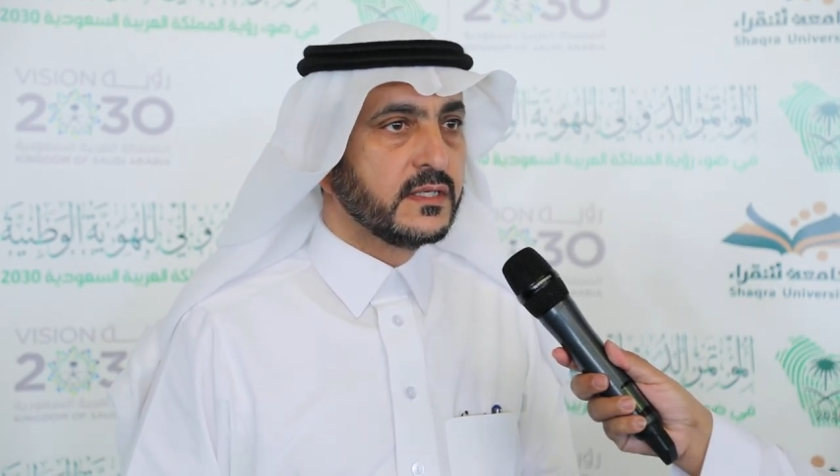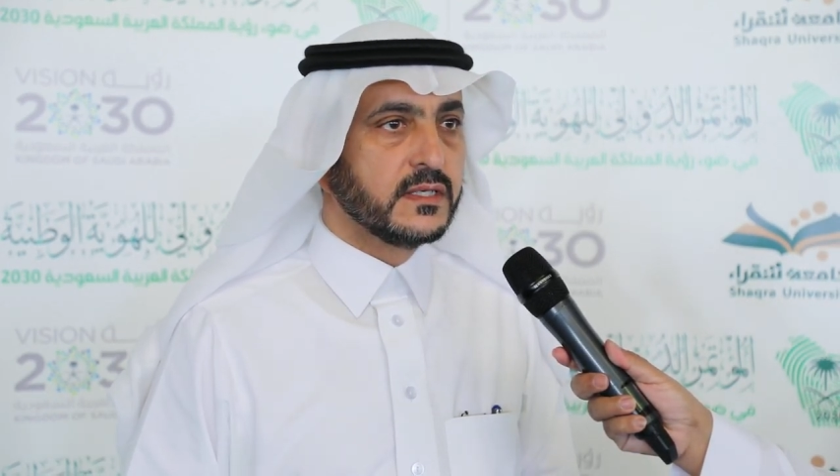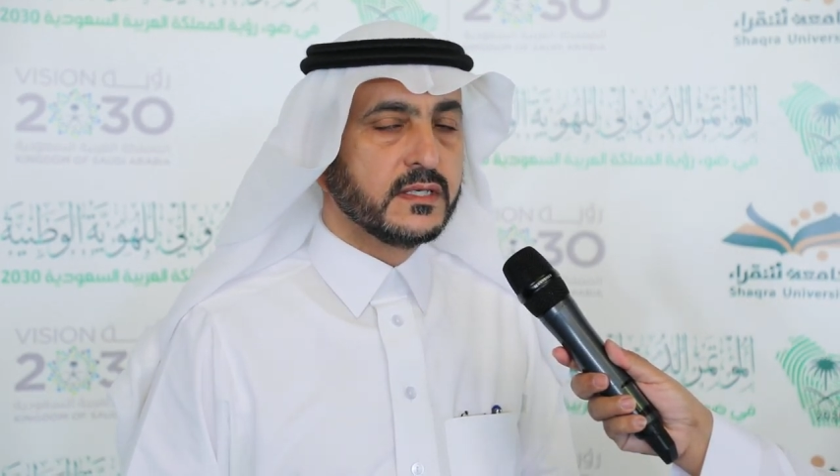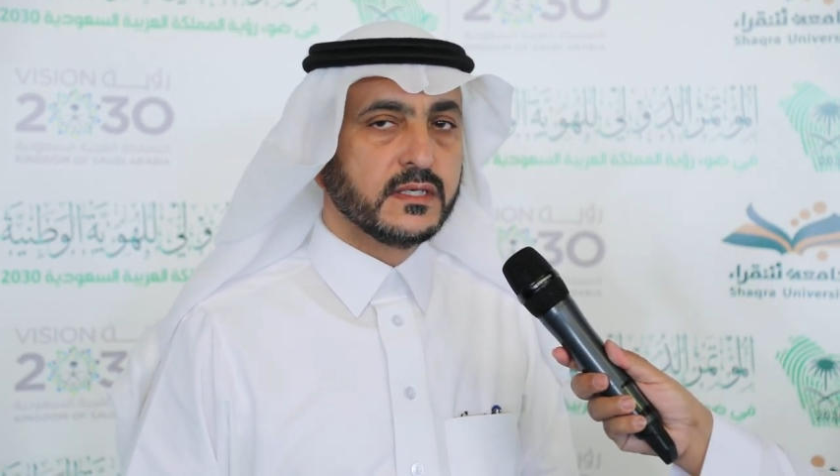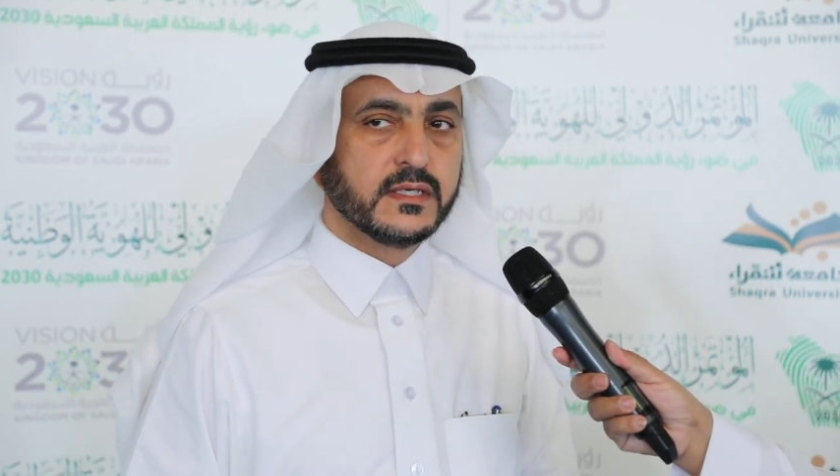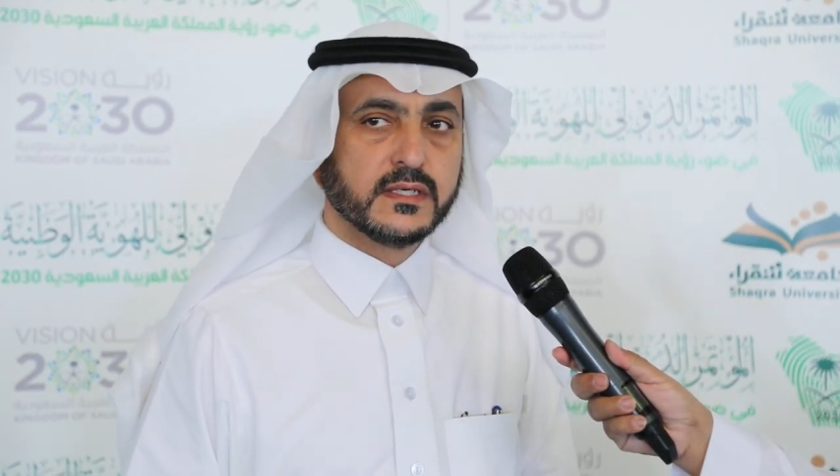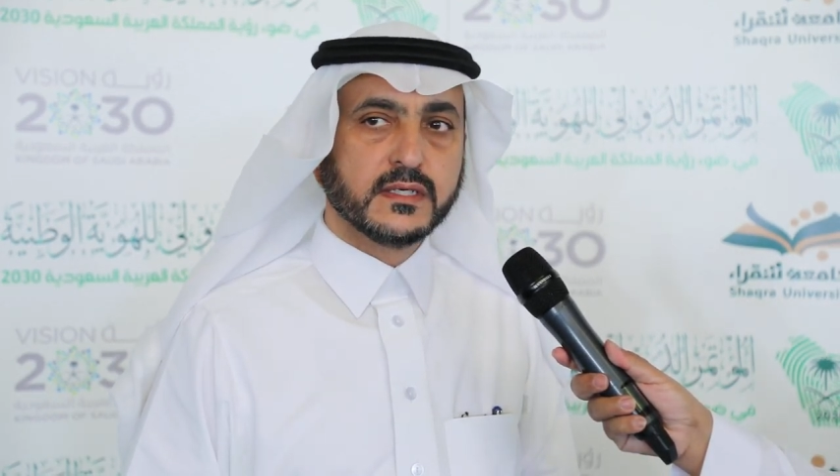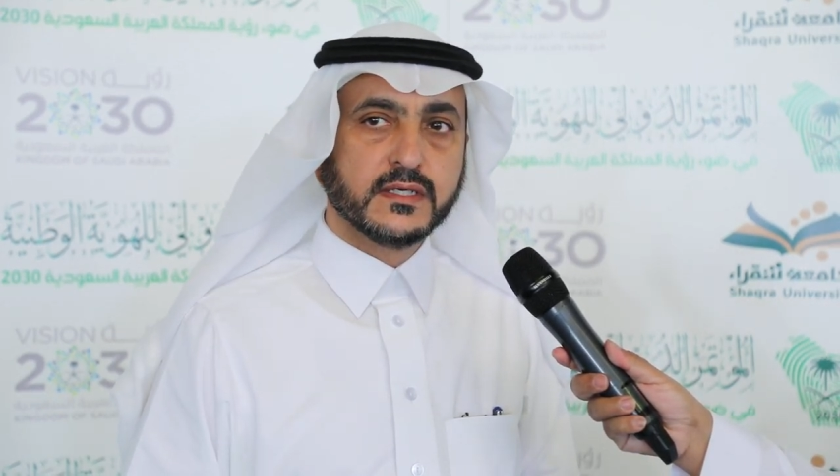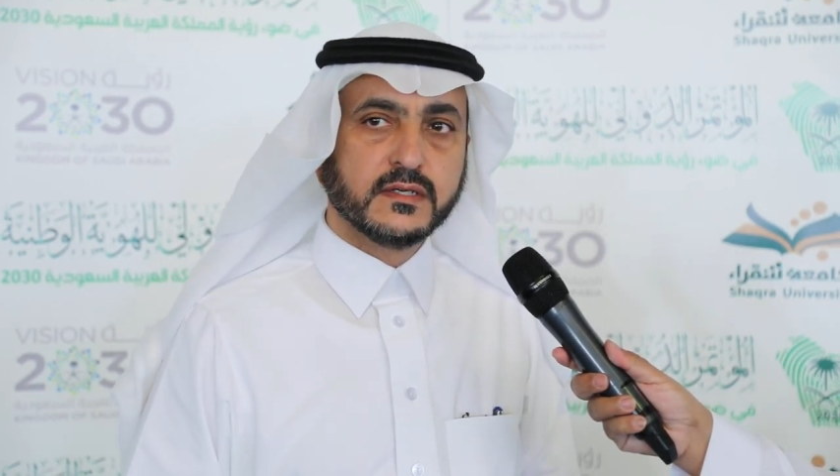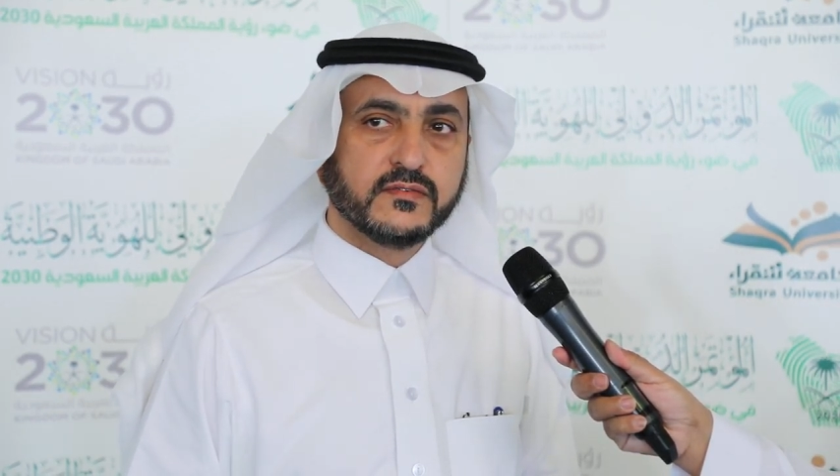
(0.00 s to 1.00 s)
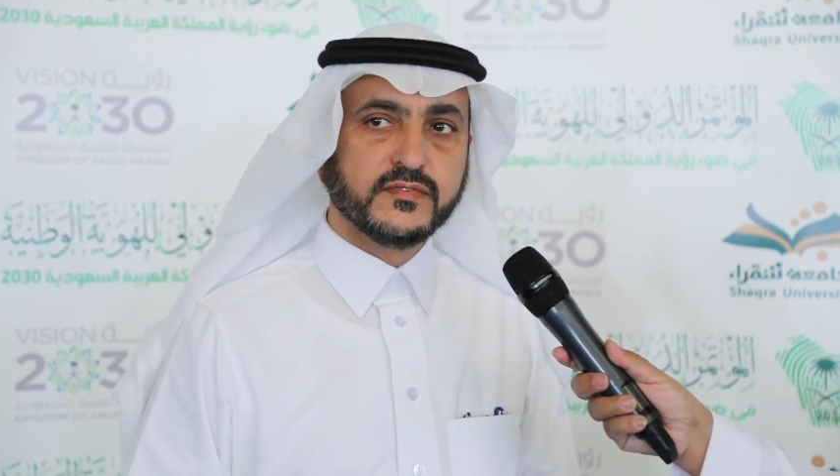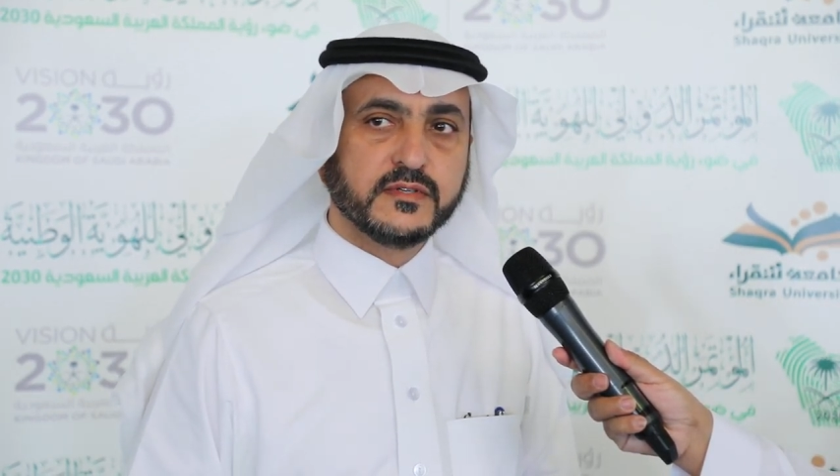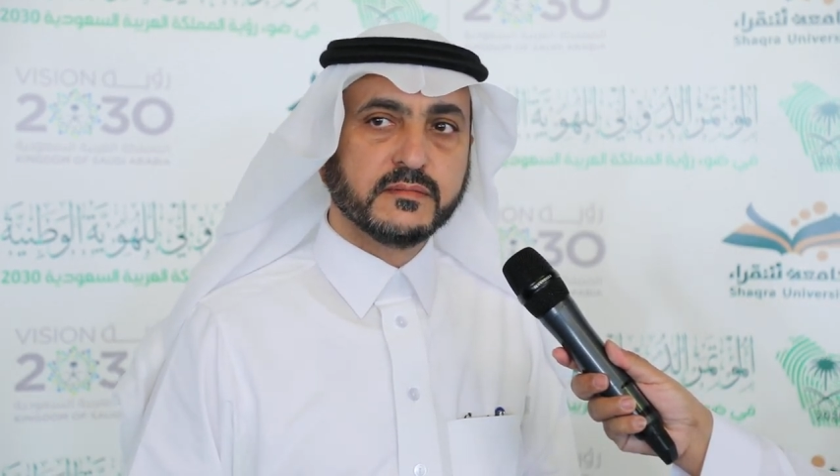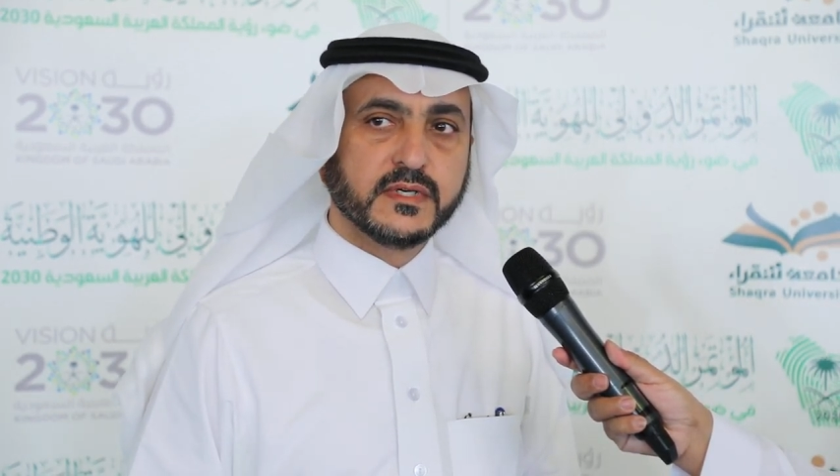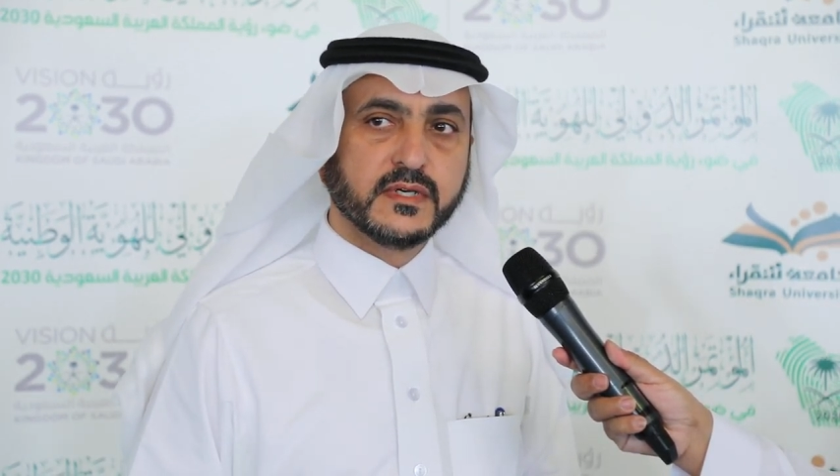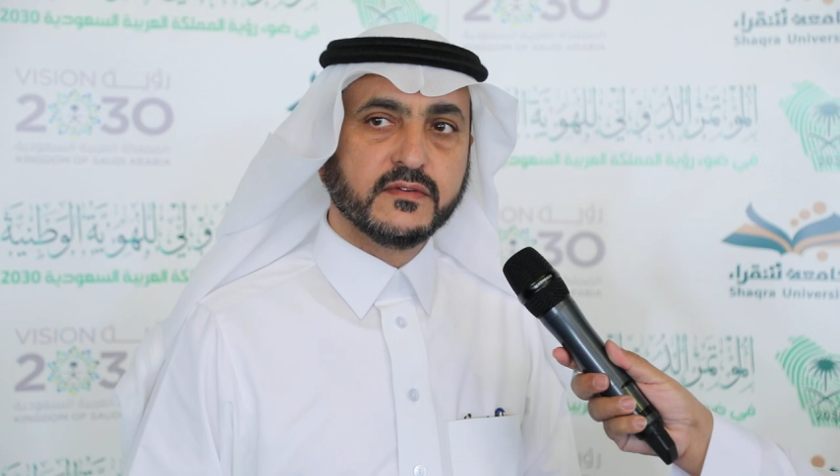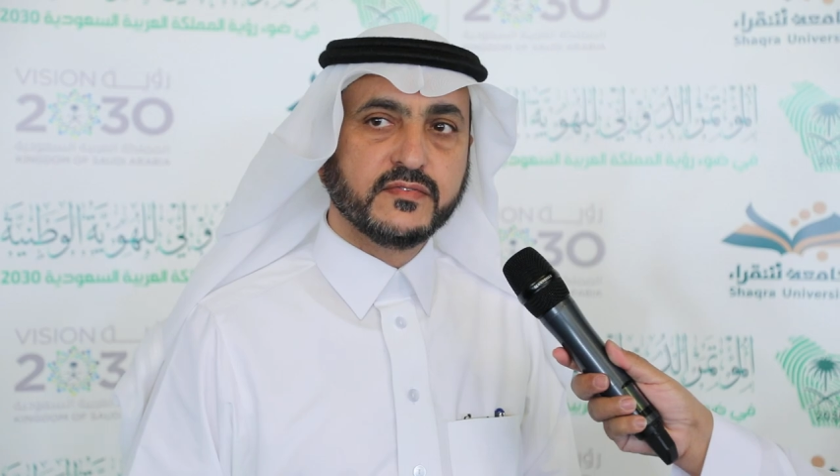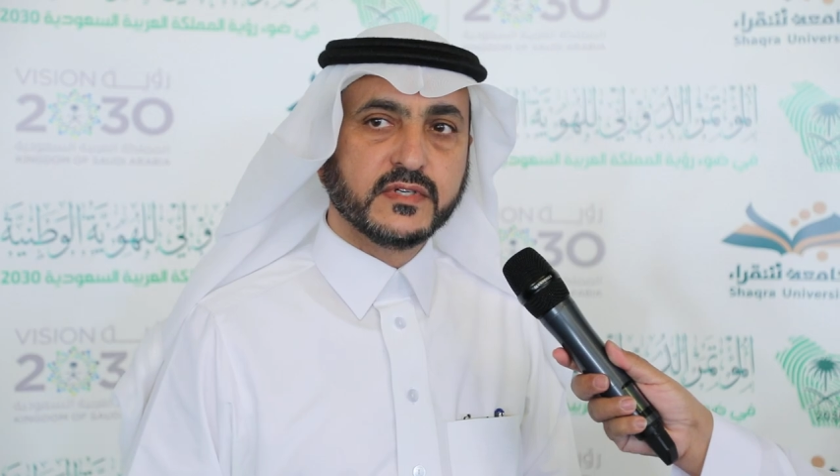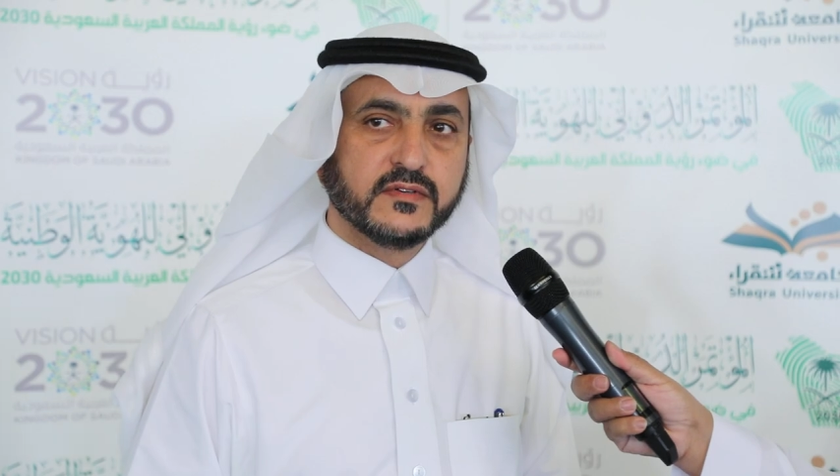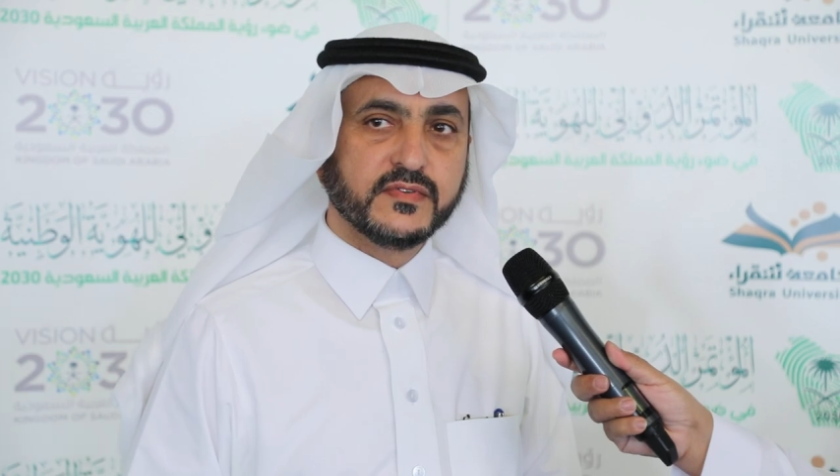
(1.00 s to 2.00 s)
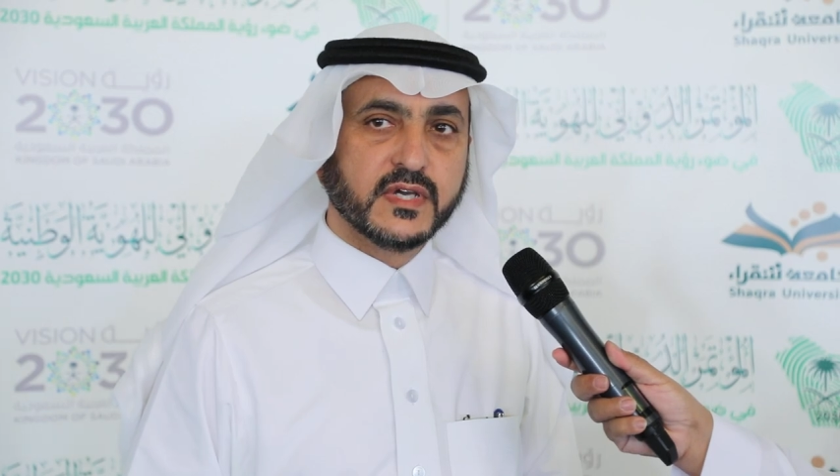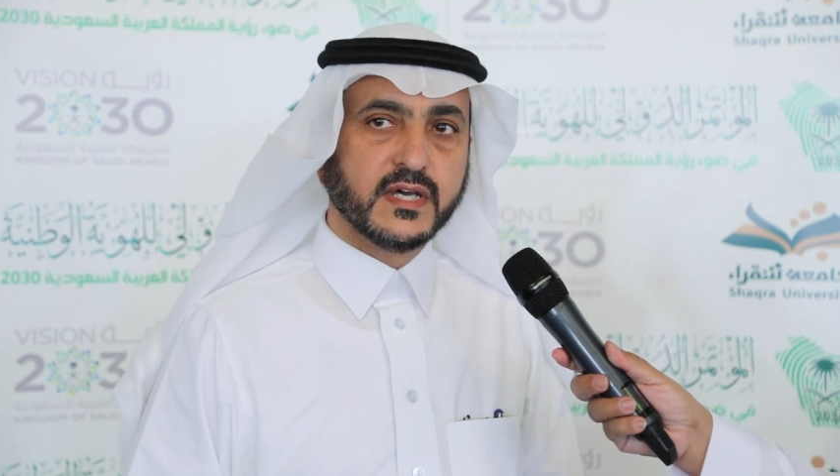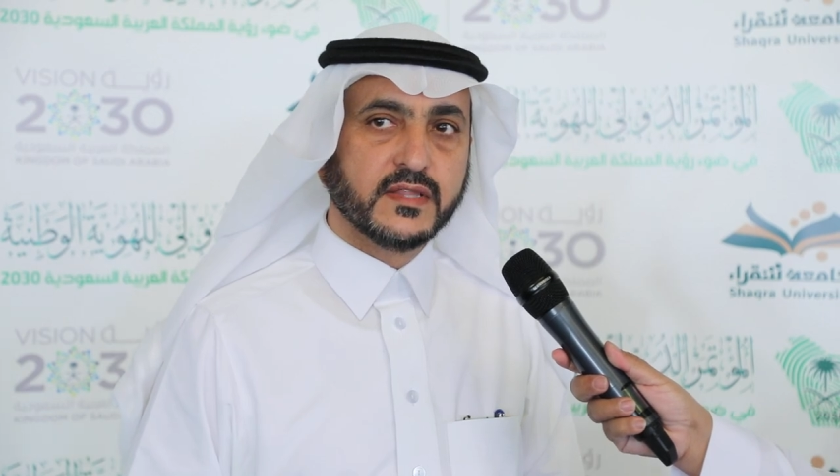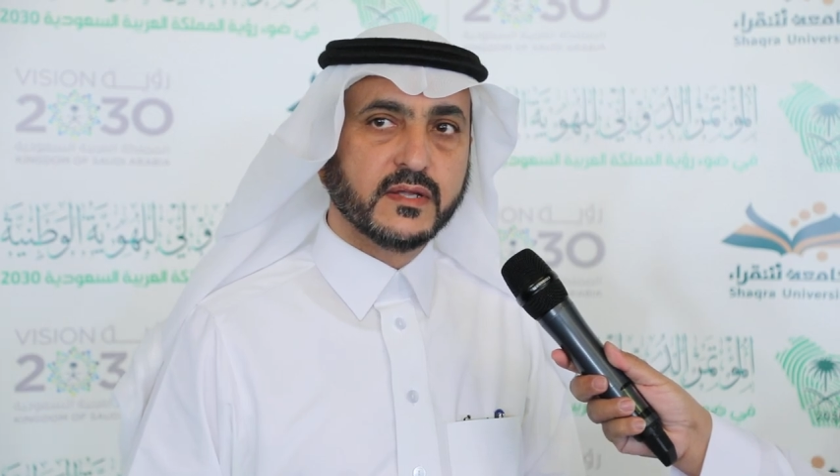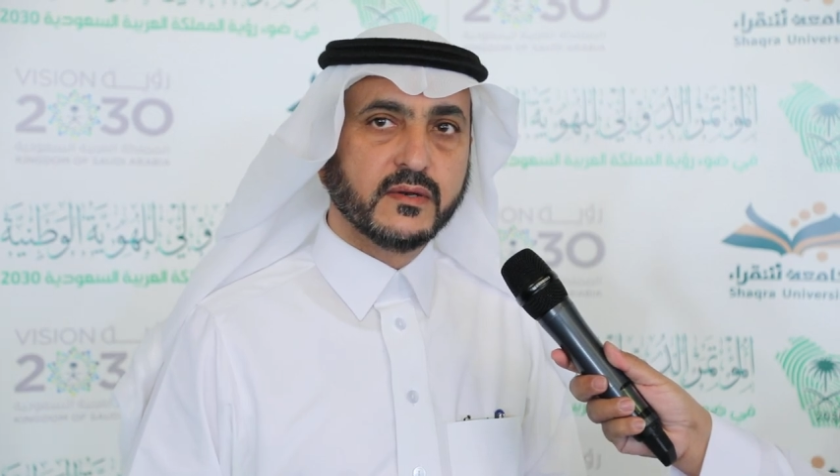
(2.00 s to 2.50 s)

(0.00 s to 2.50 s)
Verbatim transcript: في في في هذا